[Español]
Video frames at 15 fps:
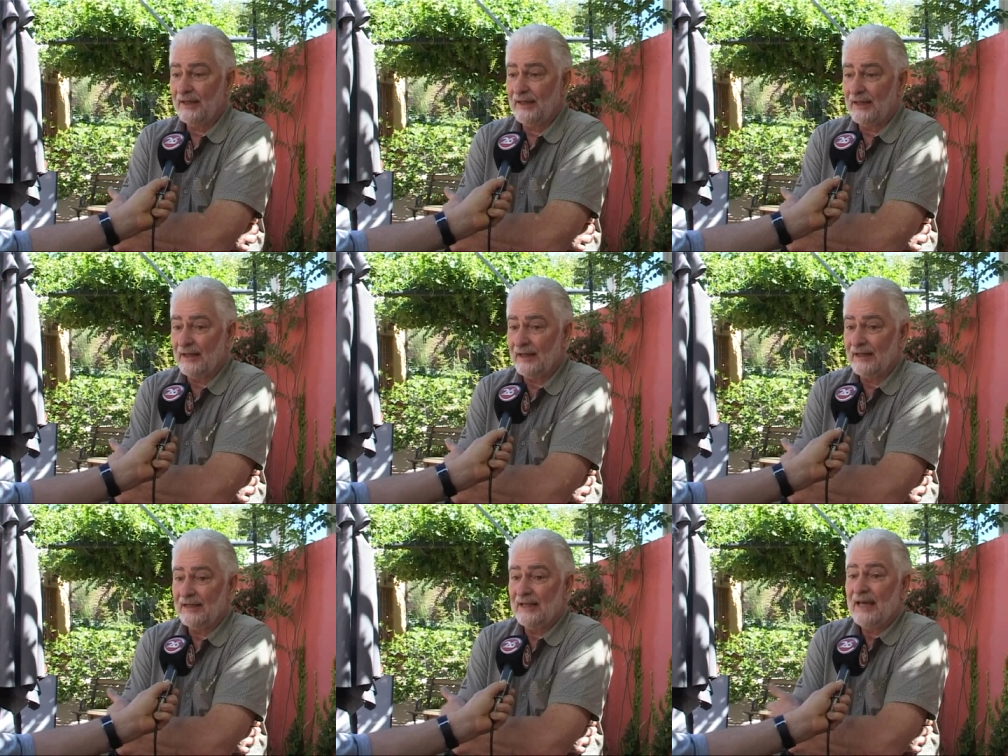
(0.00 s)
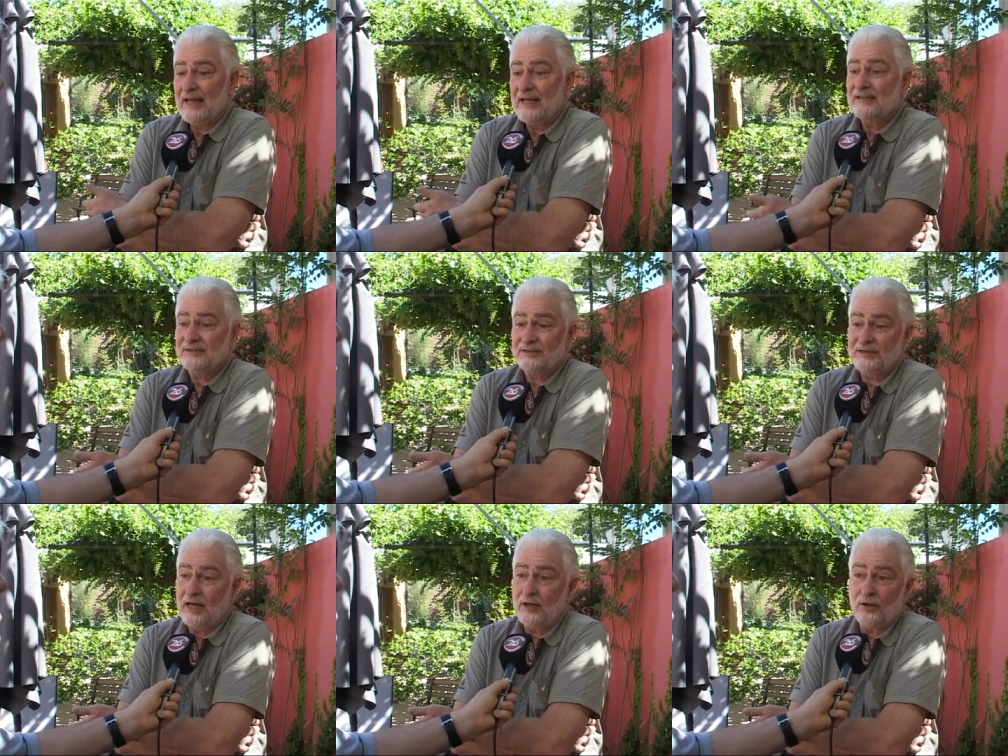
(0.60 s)
es
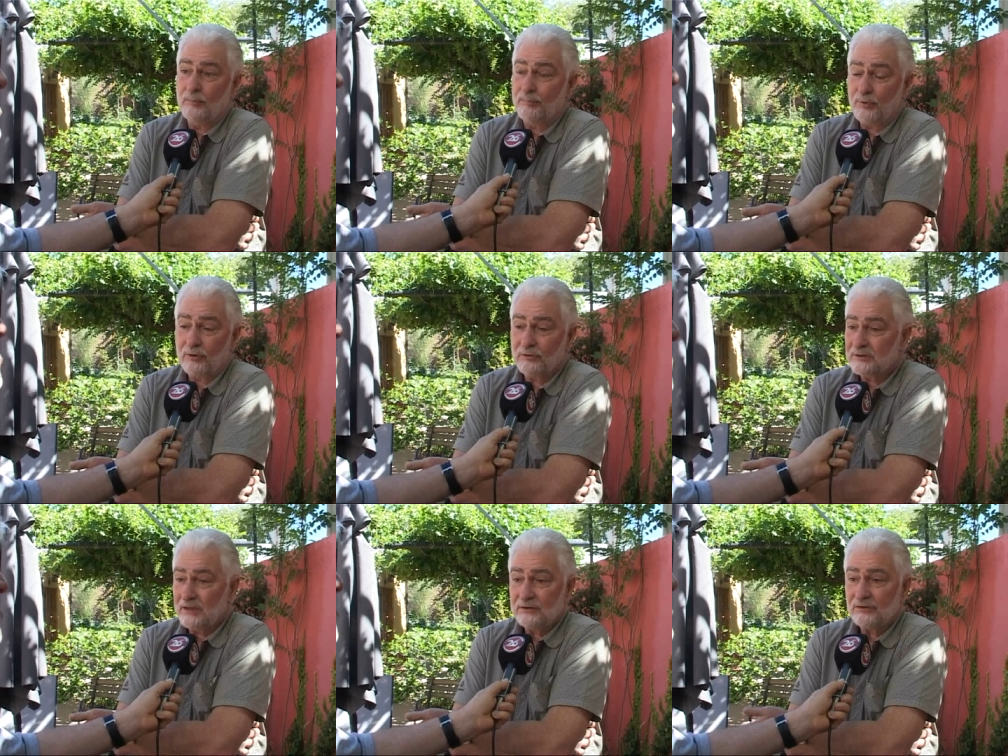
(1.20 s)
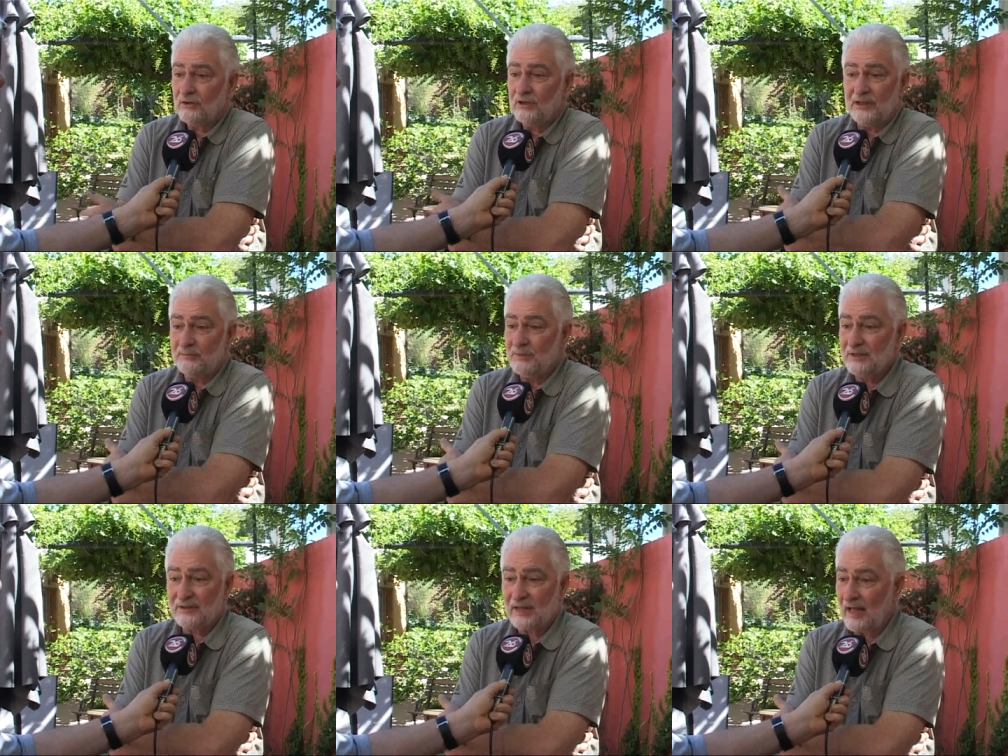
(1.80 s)
necesario, por lo tanto,
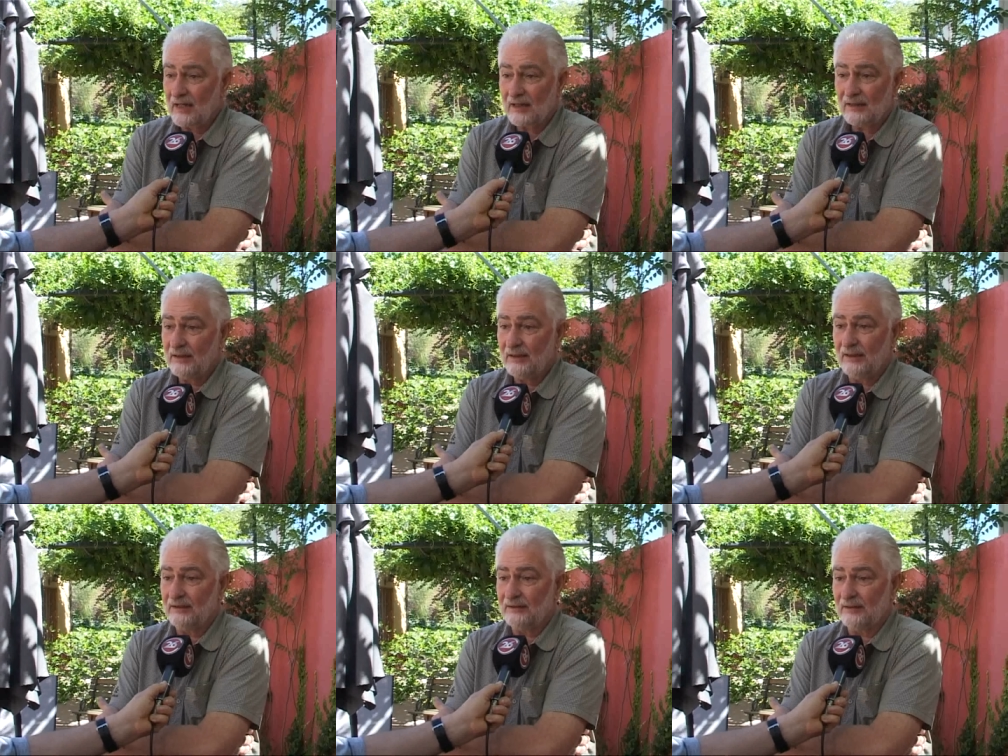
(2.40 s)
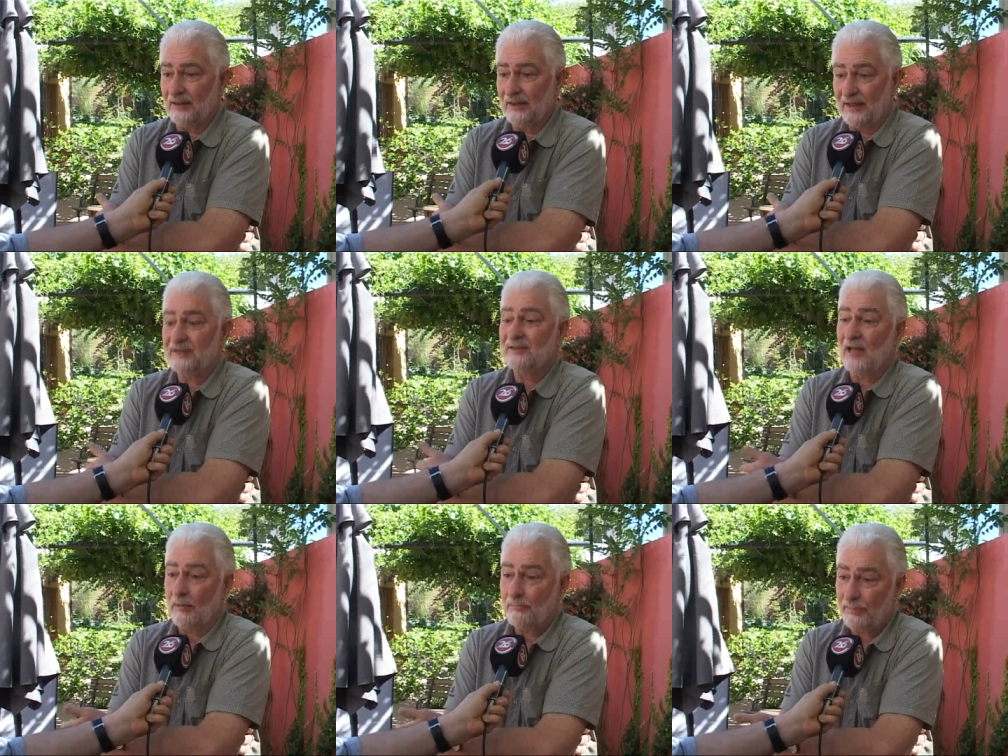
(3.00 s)
limitar este,
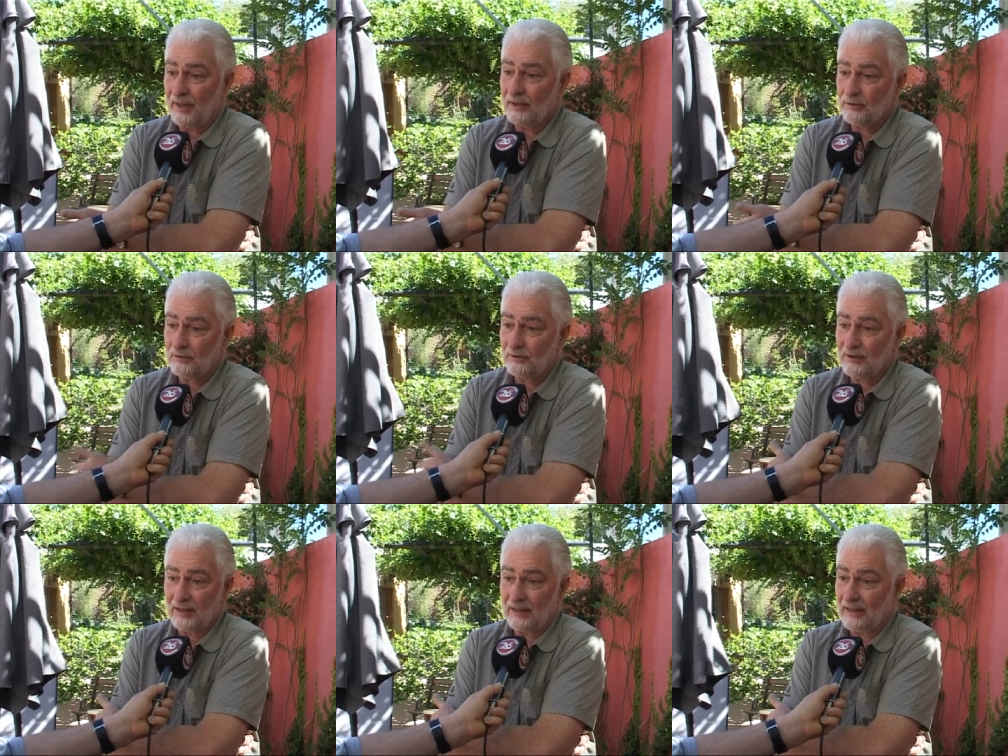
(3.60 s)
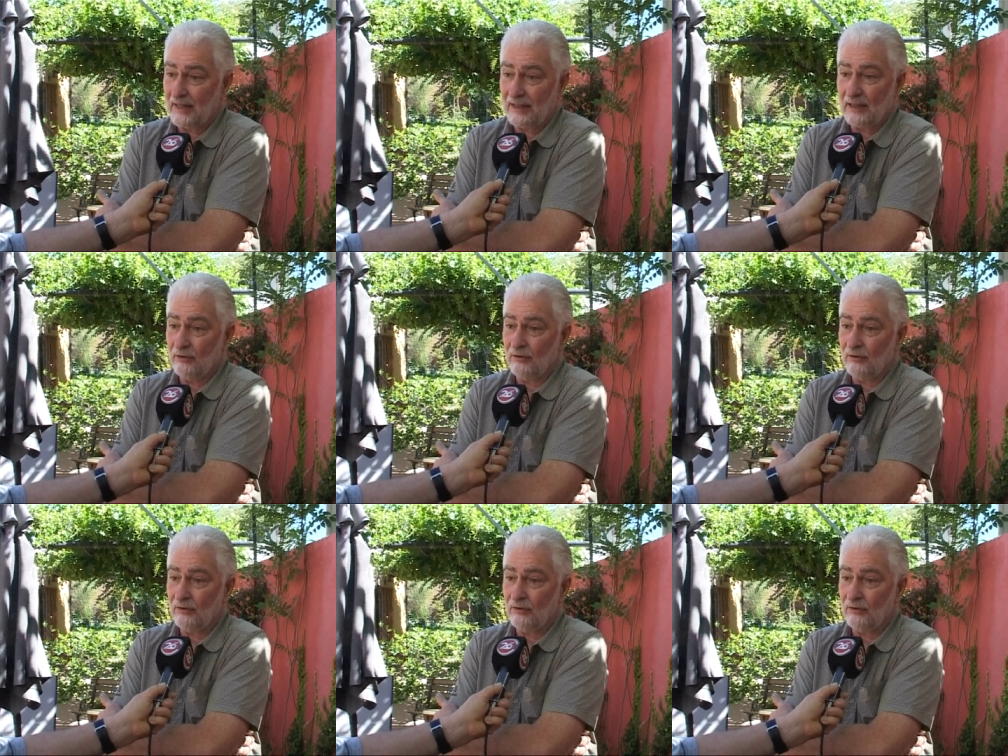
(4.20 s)
este aspecto en,